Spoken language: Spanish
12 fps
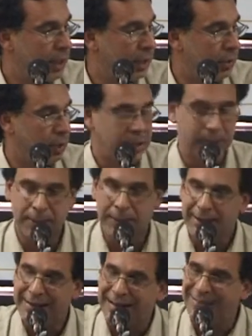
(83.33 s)
Entonces,
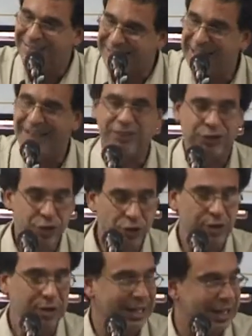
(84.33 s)
la
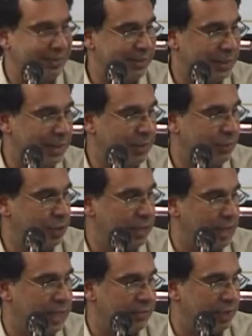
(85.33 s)
instalación de la segregación y
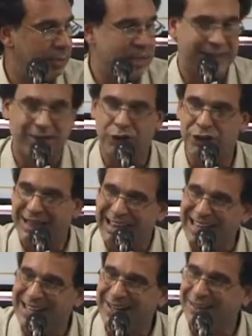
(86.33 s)
de la segmentación
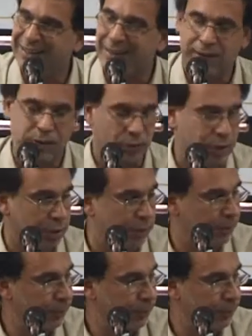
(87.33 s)
en el territorio